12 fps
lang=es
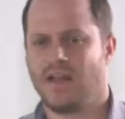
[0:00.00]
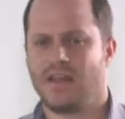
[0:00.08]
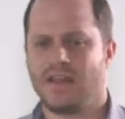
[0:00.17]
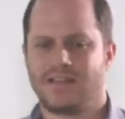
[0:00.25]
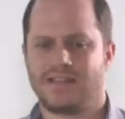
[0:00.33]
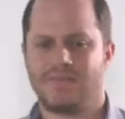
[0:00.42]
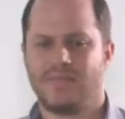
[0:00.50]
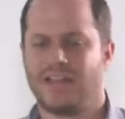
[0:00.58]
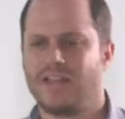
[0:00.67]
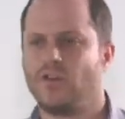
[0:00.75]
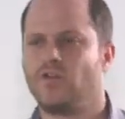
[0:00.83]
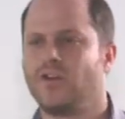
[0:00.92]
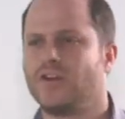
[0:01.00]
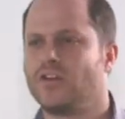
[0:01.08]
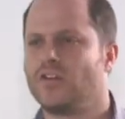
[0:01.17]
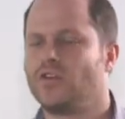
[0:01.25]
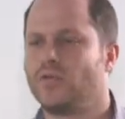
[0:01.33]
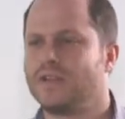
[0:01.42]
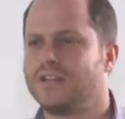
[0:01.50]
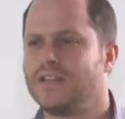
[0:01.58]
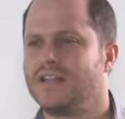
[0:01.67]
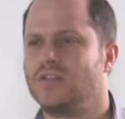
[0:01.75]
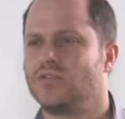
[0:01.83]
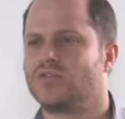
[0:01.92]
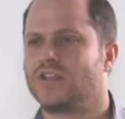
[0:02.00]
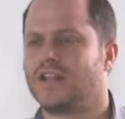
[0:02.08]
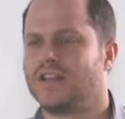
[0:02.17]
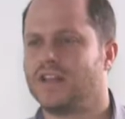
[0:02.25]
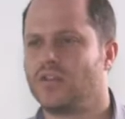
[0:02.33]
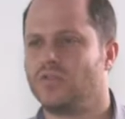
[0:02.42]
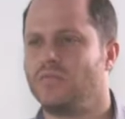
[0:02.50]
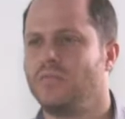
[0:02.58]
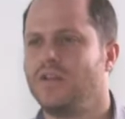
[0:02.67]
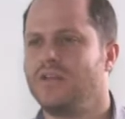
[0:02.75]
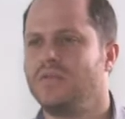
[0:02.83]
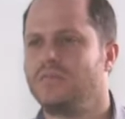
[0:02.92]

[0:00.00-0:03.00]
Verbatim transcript: aquí se invirtieron 971 mil